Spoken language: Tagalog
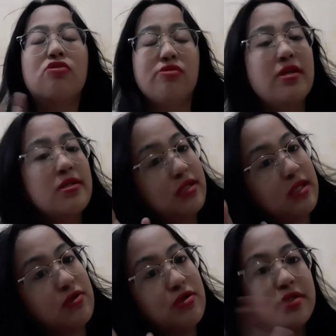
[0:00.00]
Korean
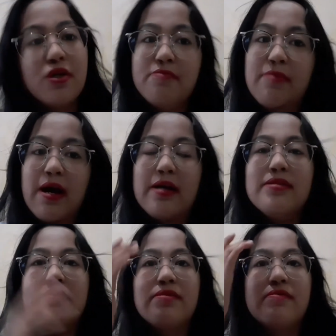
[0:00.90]
singers or
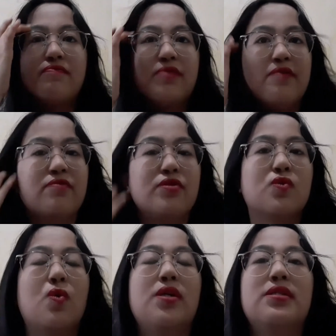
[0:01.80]
band, ang favorite
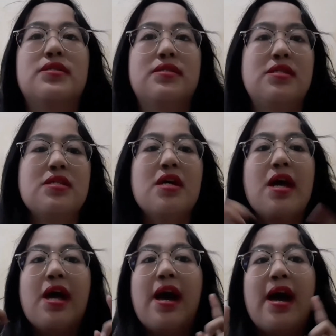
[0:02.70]
ko is si
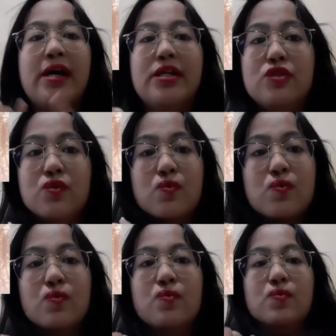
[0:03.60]
IU,